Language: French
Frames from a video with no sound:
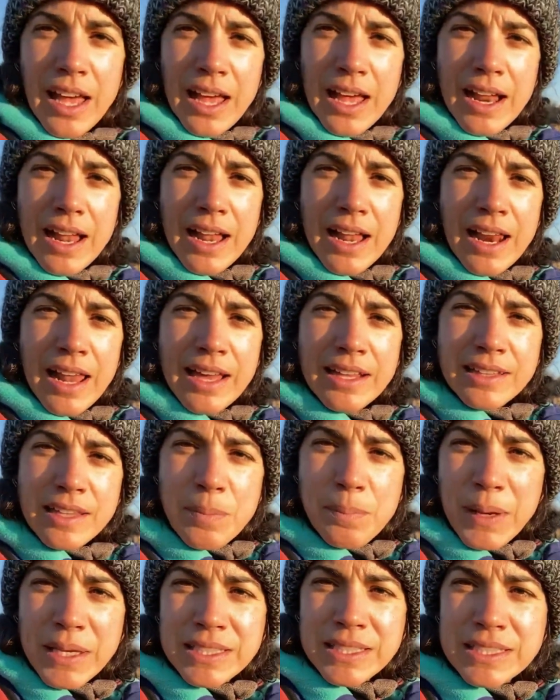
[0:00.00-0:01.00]
elle a
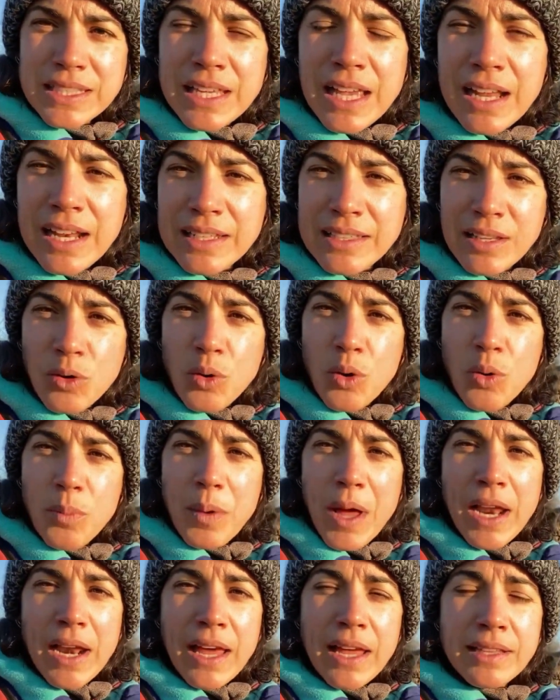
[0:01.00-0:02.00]
été passée, elle a été,
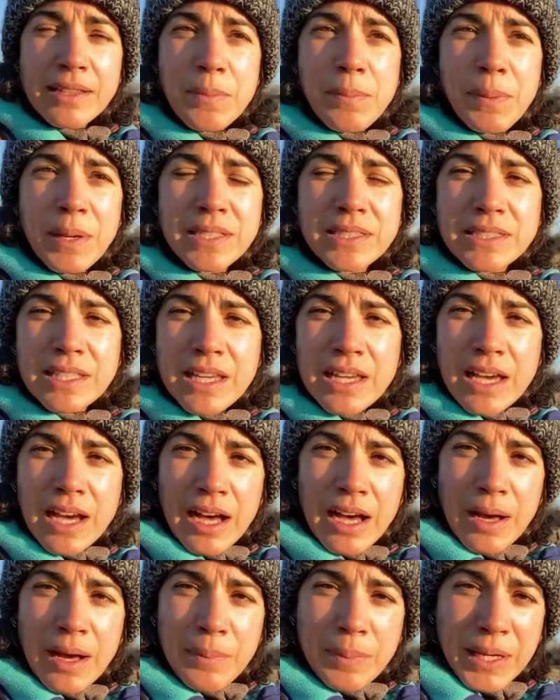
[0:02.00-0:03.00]
elle a été passée
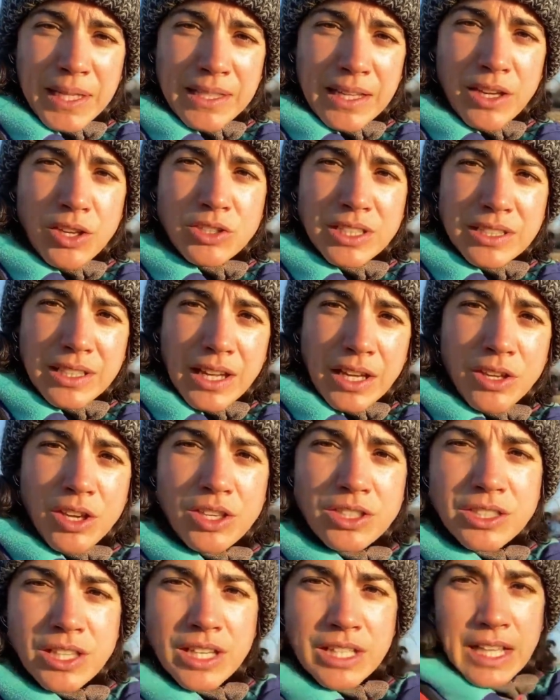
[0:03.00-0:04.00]
après tailleuse et
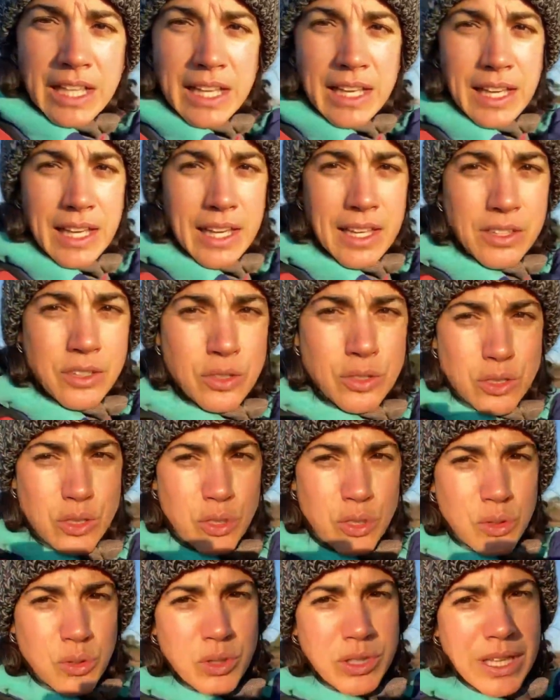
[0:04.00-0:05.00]
tailleuse. Et de
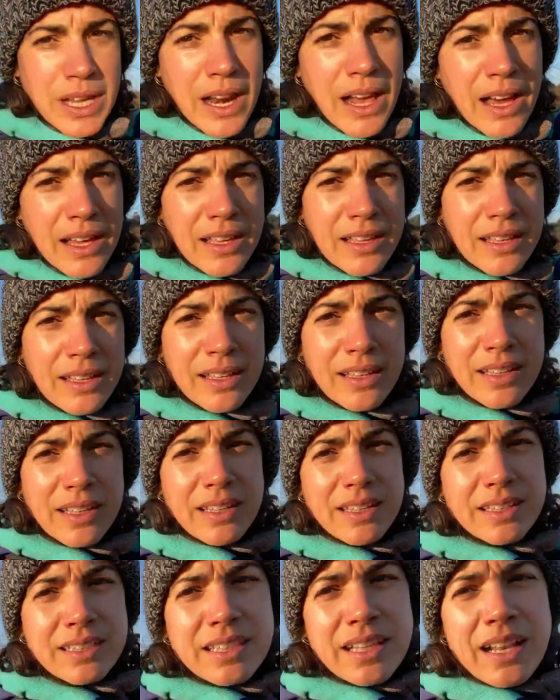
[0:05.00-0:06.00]
ce côté-là,
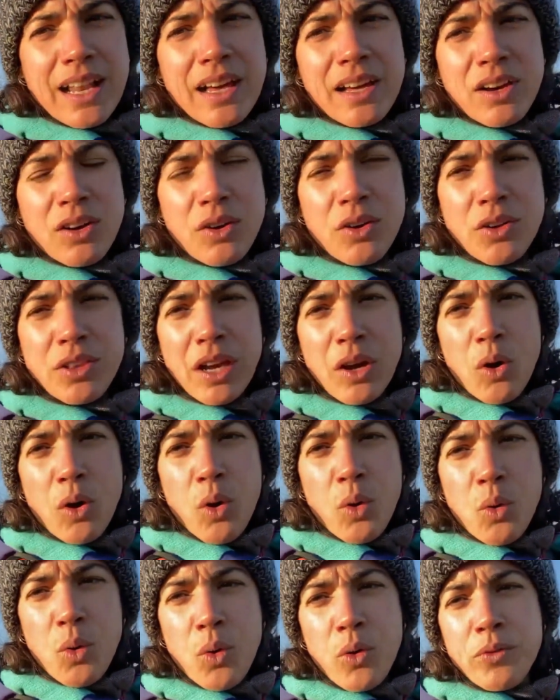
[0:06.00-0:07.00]
ici là on est
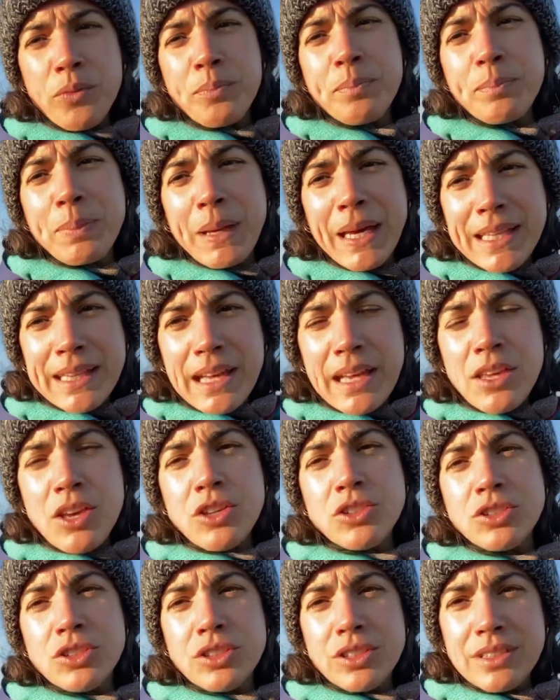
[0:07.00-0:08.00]
en
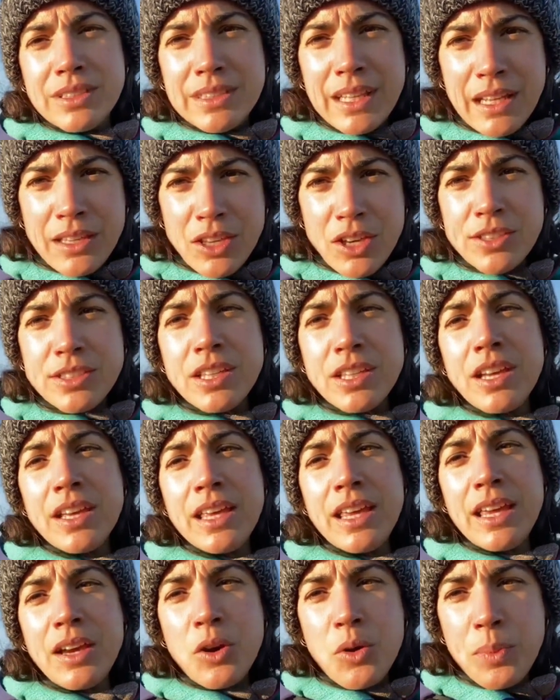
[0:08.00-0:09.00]
pré-tailleuse, tailleuse
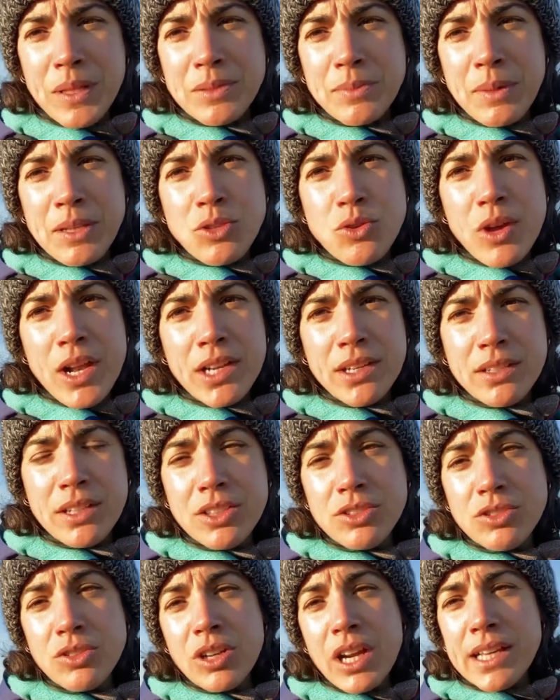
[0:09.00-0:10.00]
et repasse manuel.
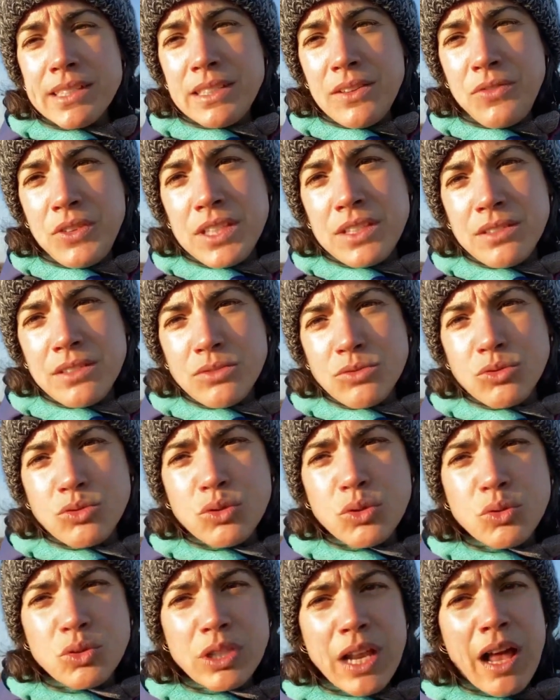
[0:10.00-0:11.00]
Donc là c'est fini.
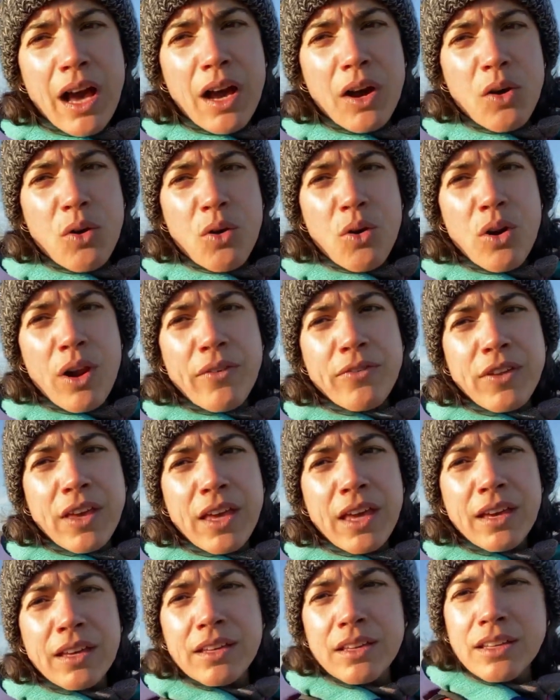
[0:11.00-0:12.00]
Ce côté là on l'a
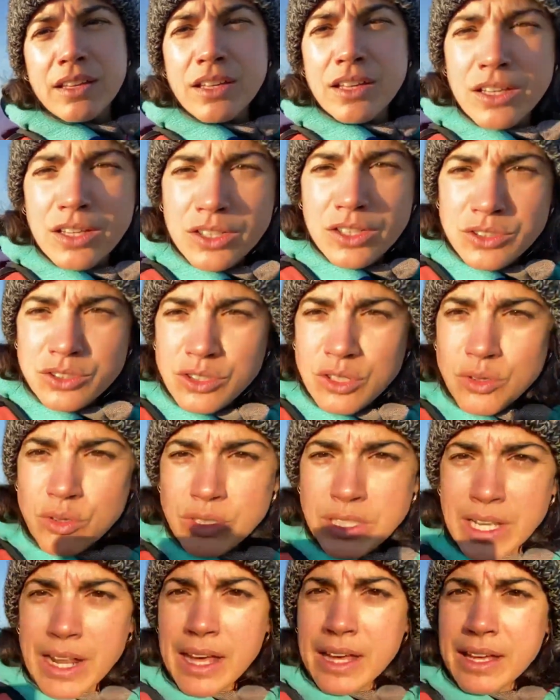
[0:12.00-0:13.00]
fait. Ce
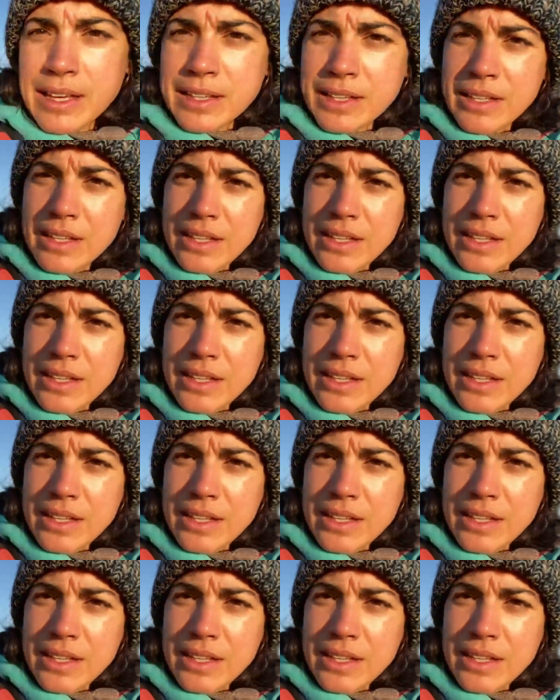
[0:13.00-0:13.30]
côté là